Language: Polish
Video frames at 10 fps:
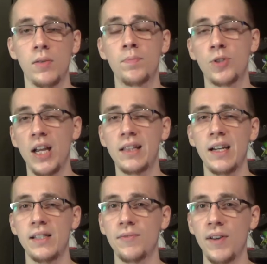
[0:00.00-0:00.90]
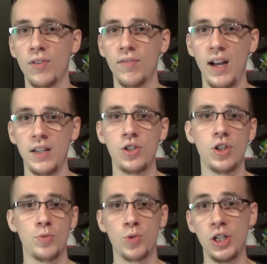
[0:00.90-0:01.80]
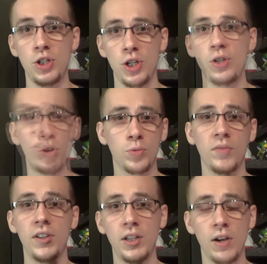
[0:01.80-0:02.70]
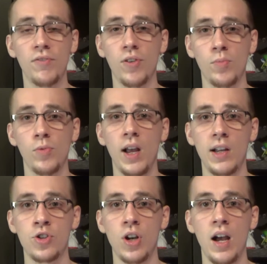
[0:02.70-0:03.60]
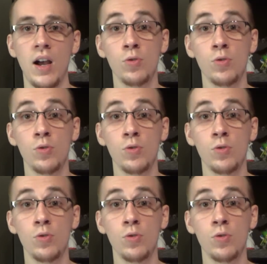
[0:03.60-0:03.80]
przetransferowani, czy też przeniesieni do odpowiedniego formularza